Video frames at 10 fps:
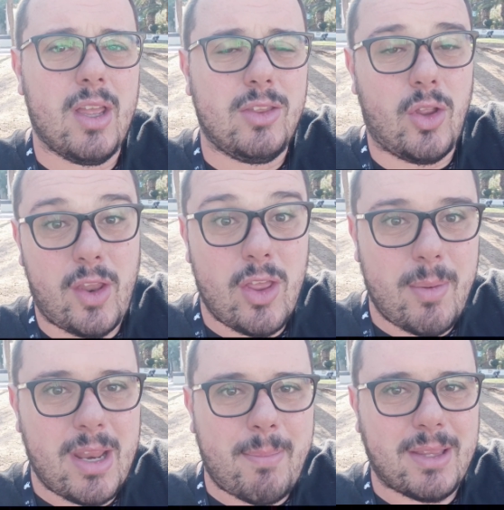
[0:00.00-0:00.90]
donde no
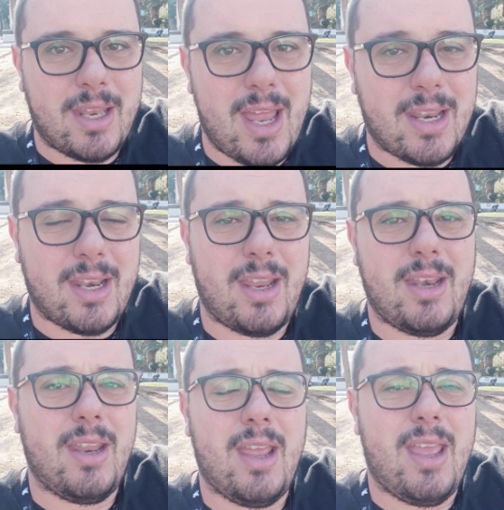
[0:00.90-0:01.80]
debería patinar,
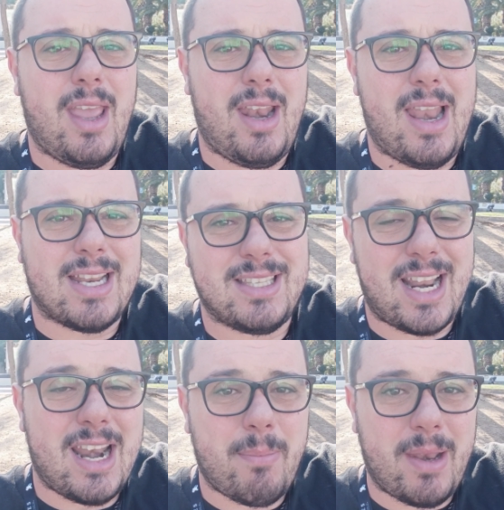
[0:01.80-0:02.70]
en, en,
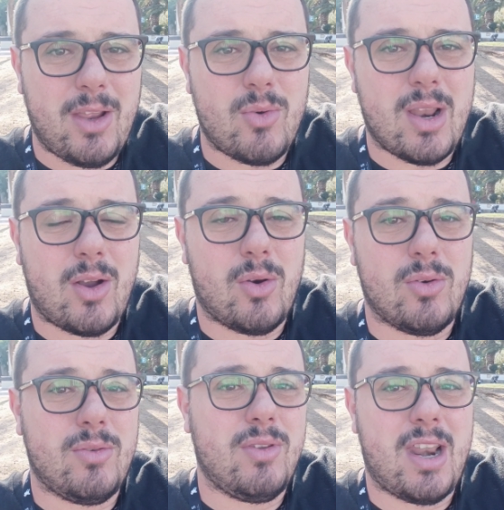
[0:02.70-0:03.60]
lastrar la película
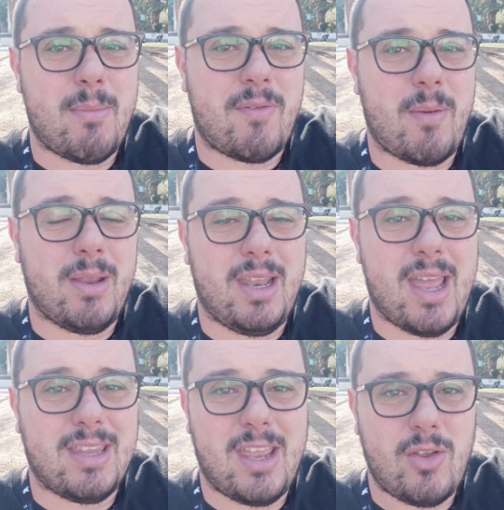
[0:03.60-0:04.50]
con un drama
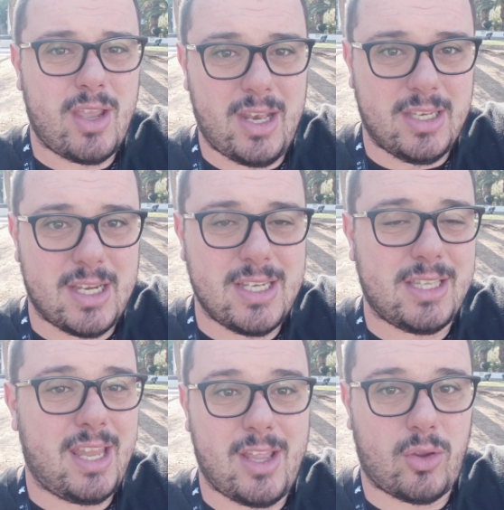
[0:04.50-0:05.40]
familiar lleno de clichés,
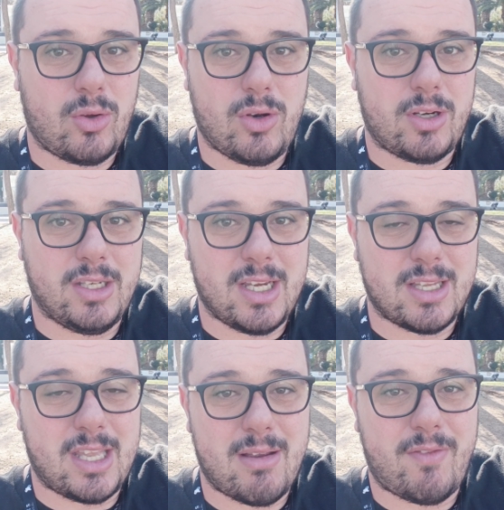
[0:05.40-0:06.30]
tira de todos los clichés
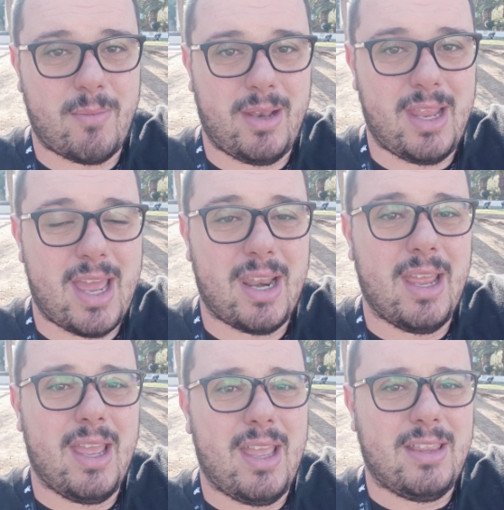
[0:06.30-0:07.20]
de drama familiar,
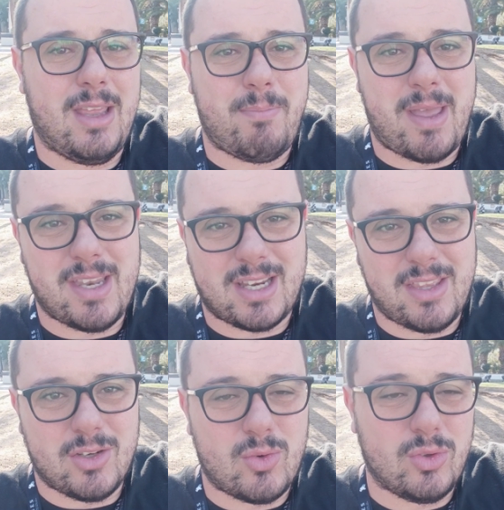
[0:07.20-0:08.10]
de padres que
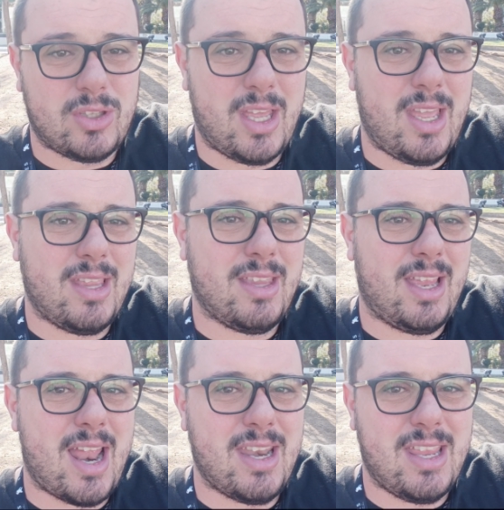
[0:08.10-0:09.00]
discuten,
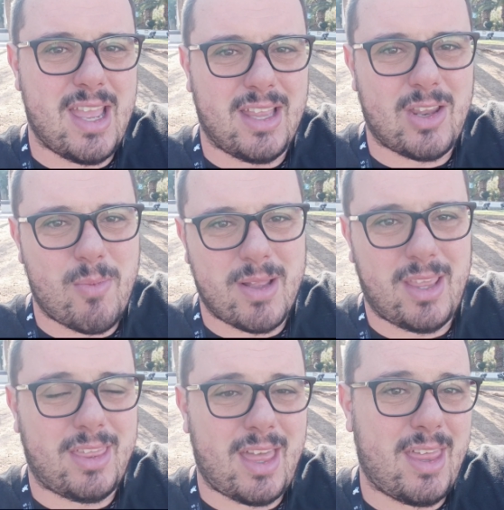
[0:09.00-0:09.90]
de la niña
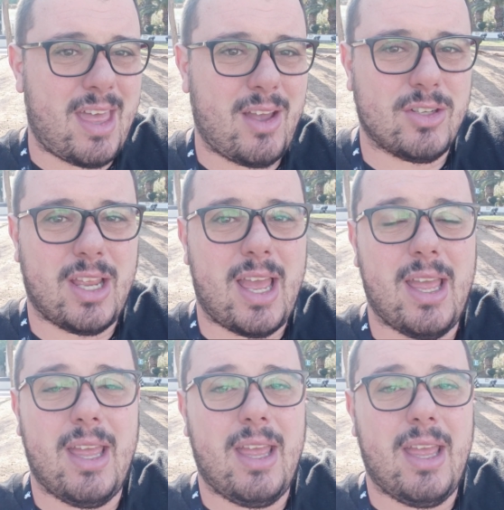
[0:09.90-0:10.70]
traumatizada, o sea,